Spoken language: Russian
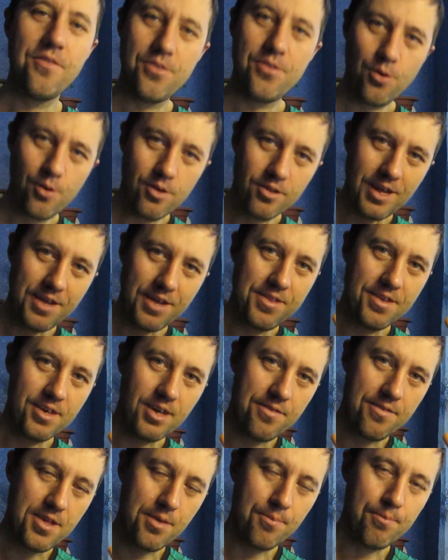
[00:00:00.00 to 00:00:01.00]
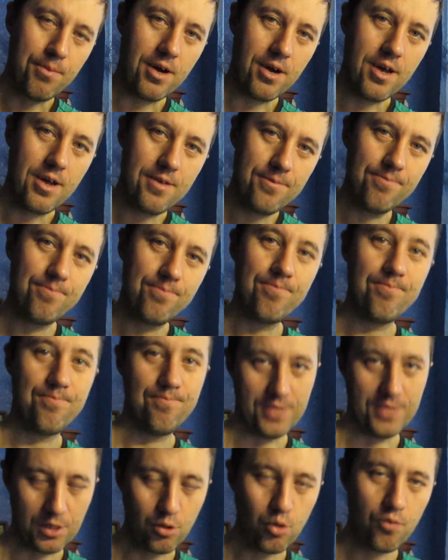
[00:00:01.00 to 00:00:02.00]
Все, ладненько, всем пока.
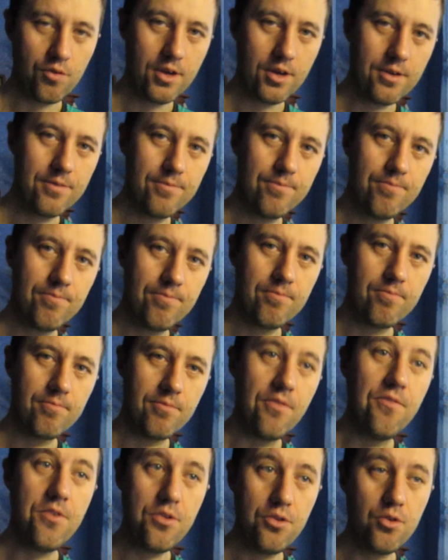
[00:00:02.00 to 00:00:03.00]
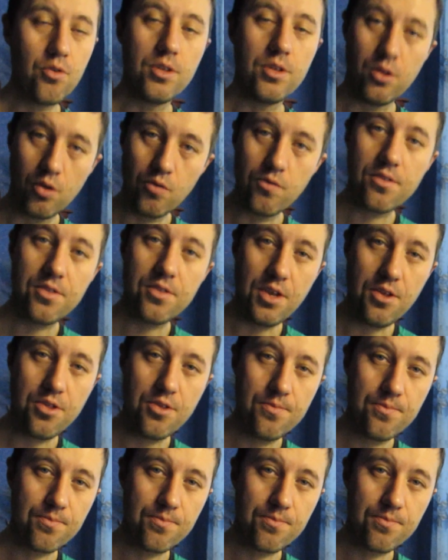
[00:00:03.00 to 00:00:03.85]
До новых видео, до новых встреч.